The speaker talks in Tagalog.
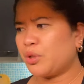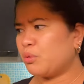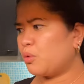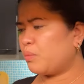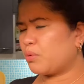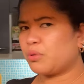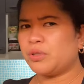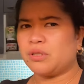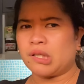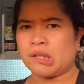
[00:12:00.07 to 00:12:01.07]
oy, GoPro,
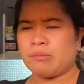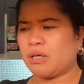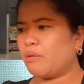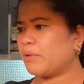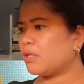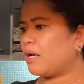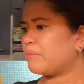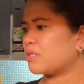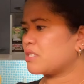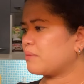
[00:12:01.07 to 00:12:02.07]
hindi natin
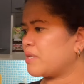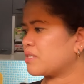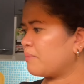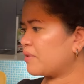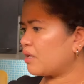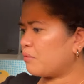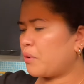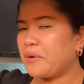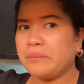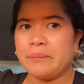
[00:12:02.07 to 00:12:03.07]
magamit-gamit kasi may something
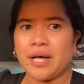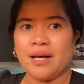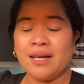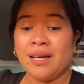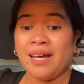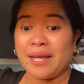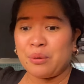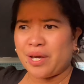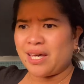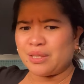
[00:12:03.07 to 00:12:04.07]
wrong pa.
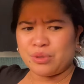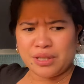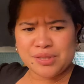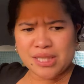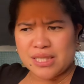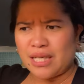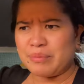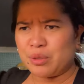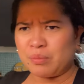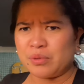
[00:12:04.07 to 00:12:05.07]
Anyway, katulad ng
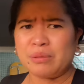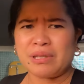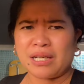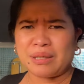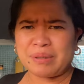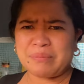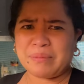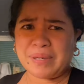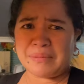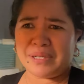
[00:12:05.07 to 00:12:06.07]
sinasabi ko po, iba talaga pag may
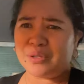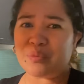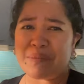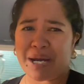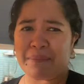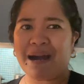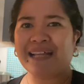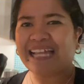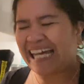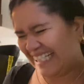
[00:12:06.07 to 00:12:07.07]
baby, no? May mga bata.